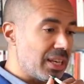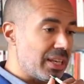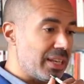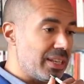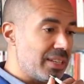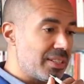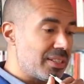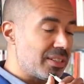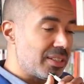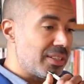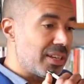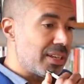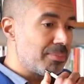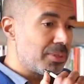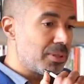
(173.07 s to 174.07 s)
Et c'est
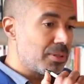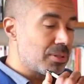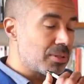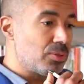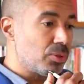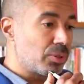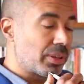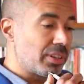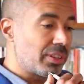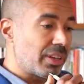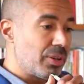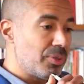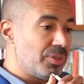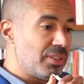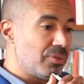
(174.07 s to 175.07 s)
également de très
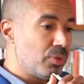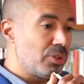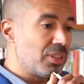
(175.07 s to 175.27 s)
très haut niveau